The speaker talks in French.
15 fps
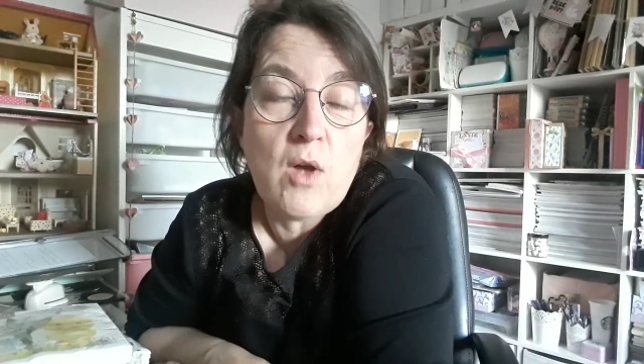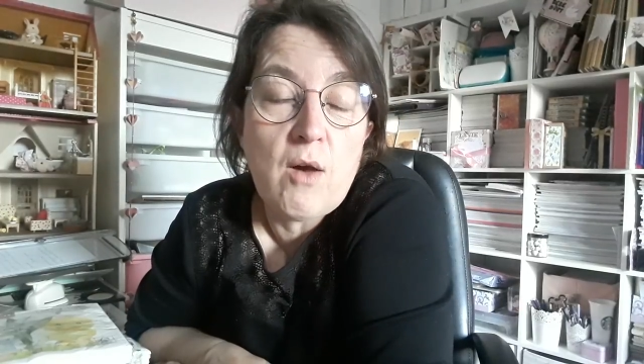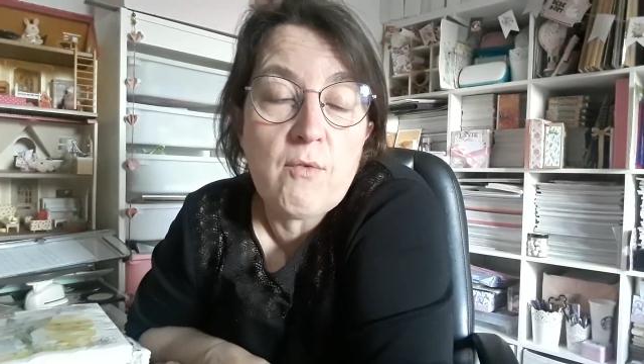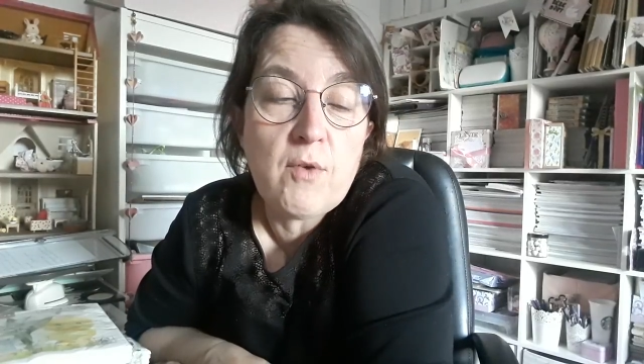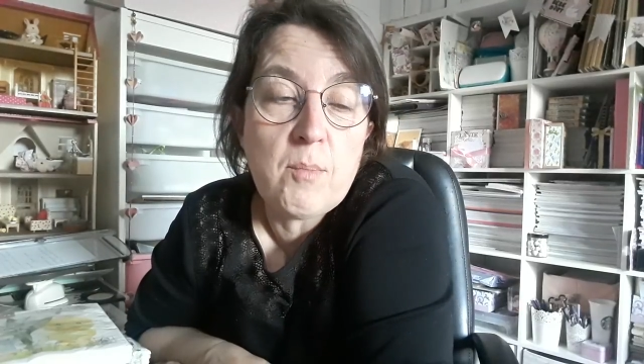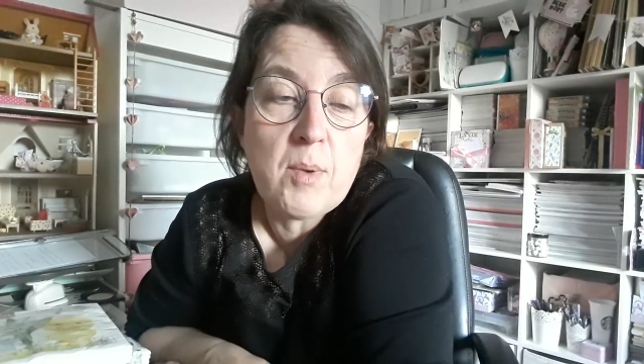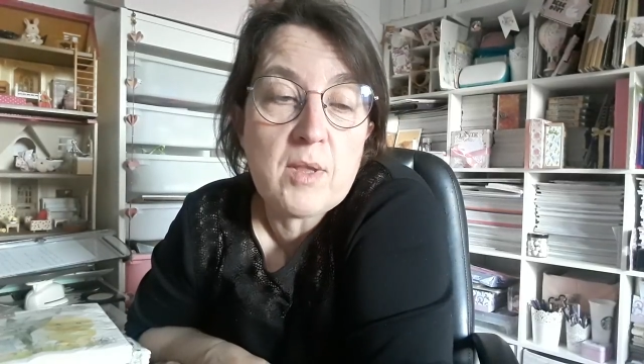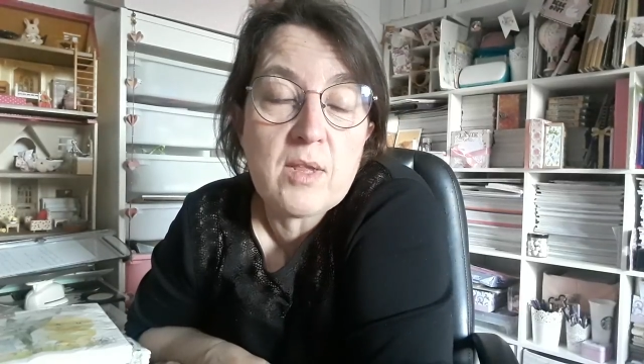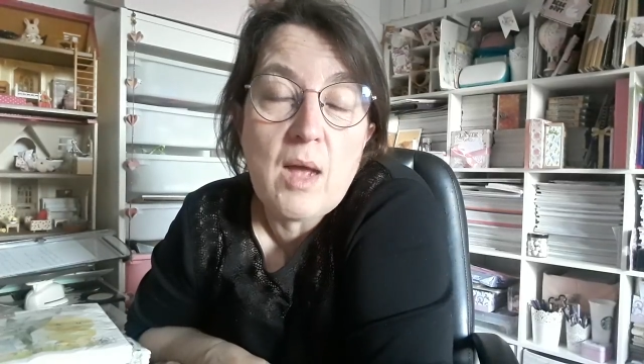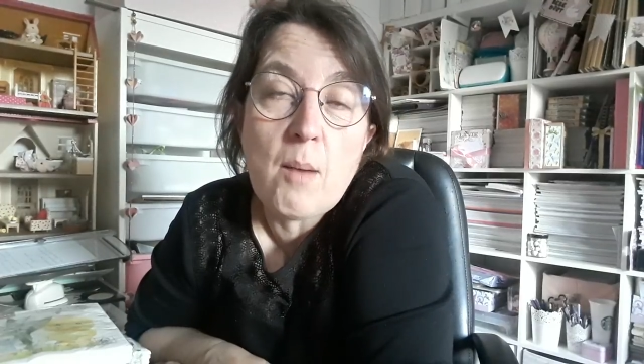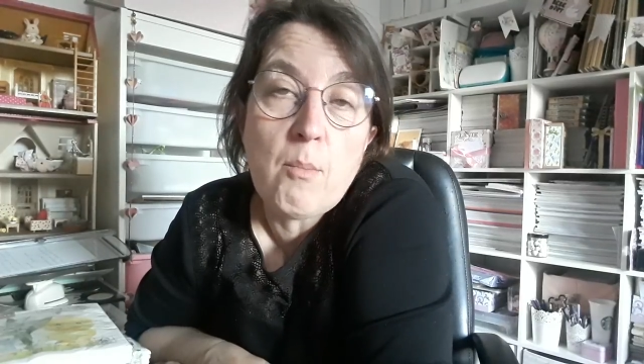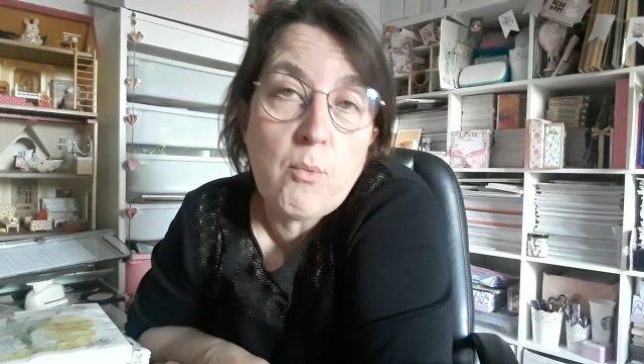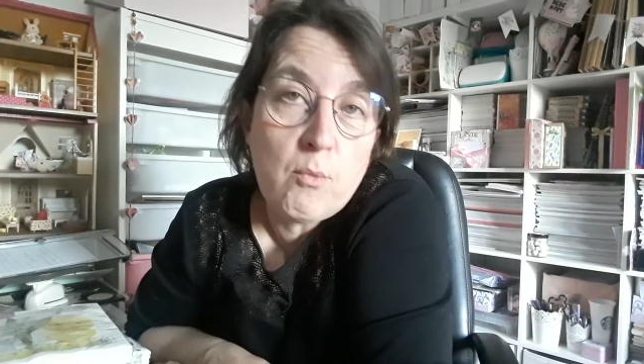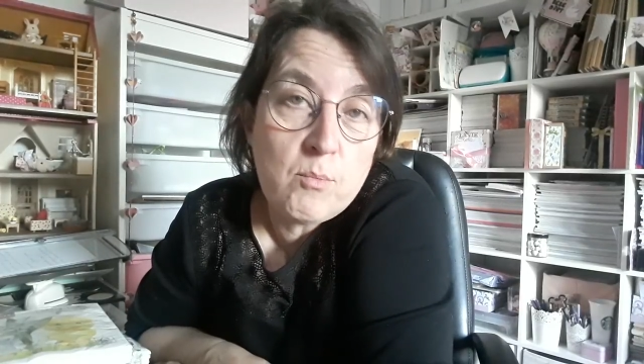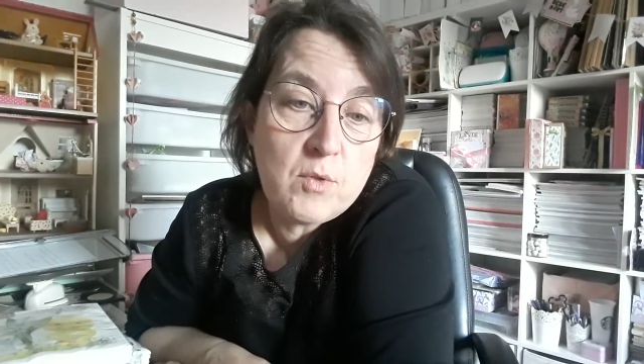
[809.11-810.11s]
aura fait passer un
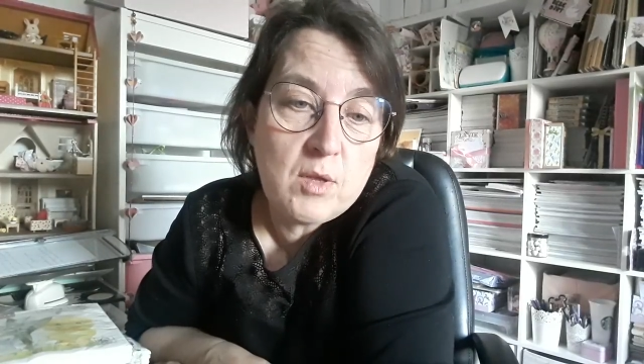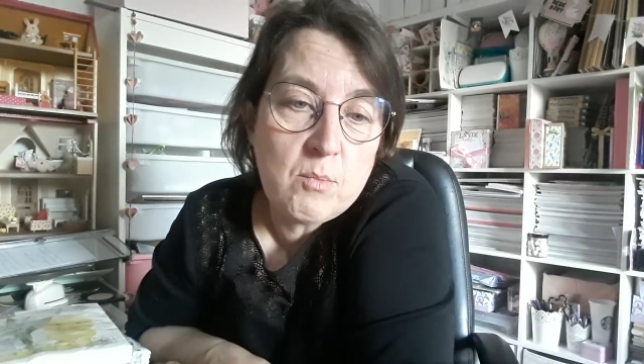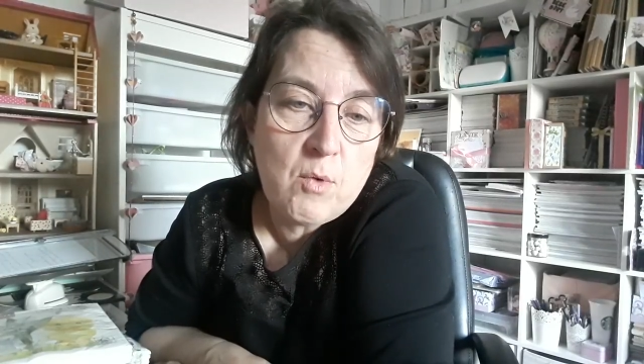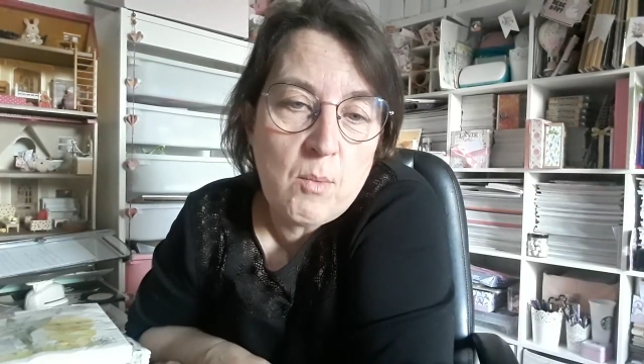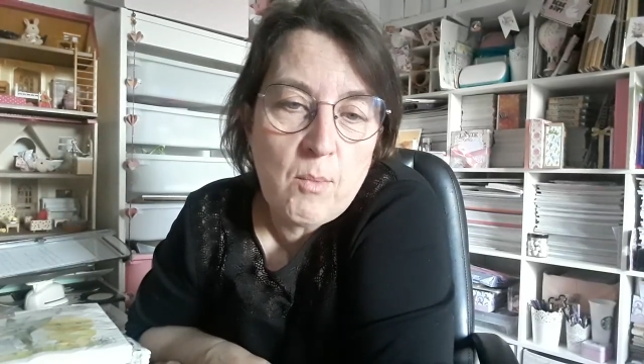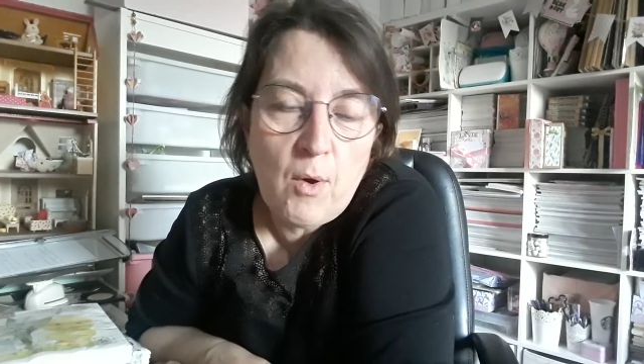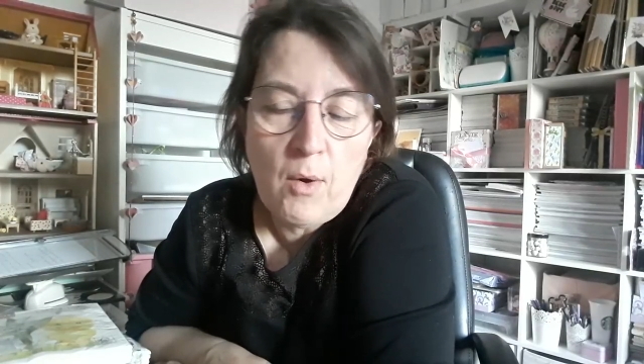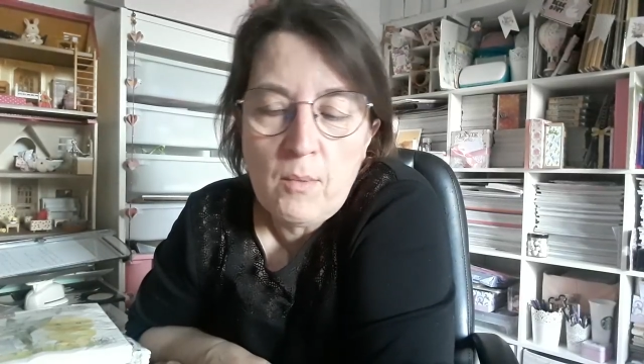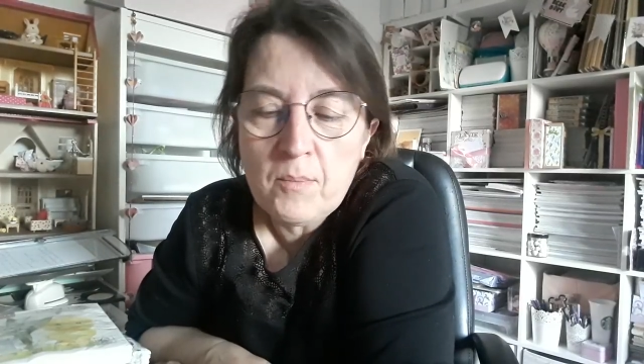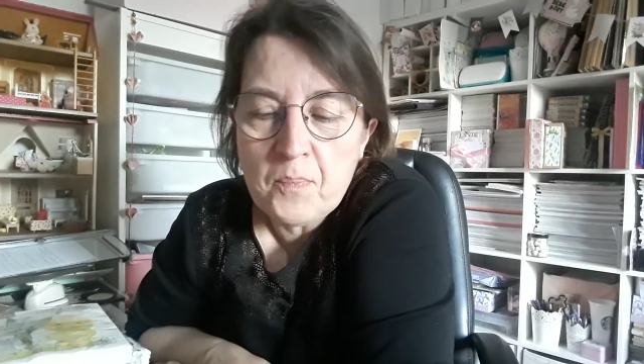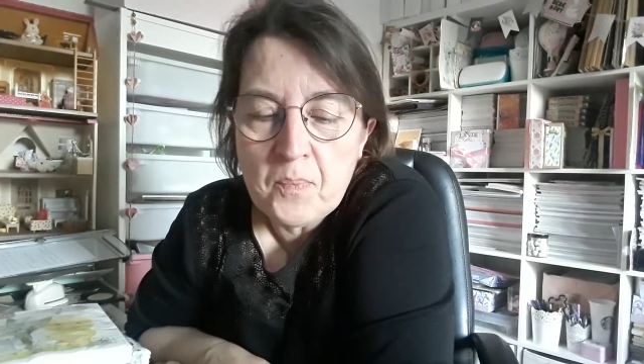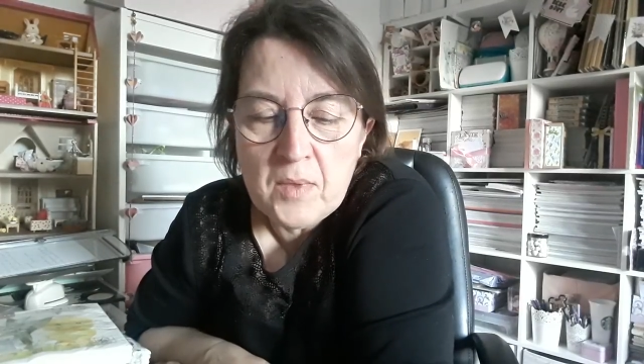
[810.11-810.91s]
bon petit moment.